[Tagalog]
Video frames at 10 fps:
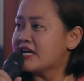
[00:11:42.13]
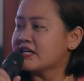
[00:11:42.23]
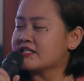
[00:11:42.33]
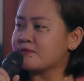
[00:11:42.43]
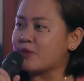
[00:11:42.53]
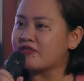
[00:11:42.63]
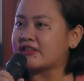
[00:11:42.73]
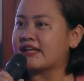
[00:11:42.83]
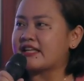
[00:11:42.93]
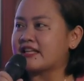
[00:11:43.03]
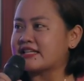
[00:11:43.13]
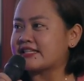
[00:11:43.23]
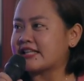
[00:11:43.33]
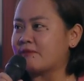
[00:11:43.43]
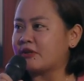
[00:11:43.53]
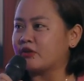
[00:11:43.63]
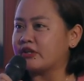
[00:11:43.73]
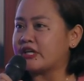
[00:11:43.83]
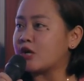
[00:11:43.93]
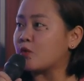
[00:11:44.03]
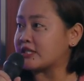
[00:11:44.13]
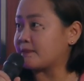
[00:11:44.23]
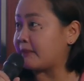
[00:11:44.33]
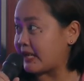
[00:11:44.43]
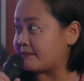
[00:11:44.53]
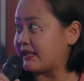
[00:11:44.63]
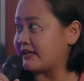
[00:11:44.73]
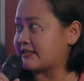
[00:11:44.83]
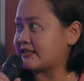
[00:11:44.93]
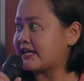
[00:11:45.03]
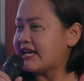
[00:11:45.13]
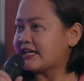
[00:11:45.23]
Si Prophet Daniel ang sinabi doon, he was blameless.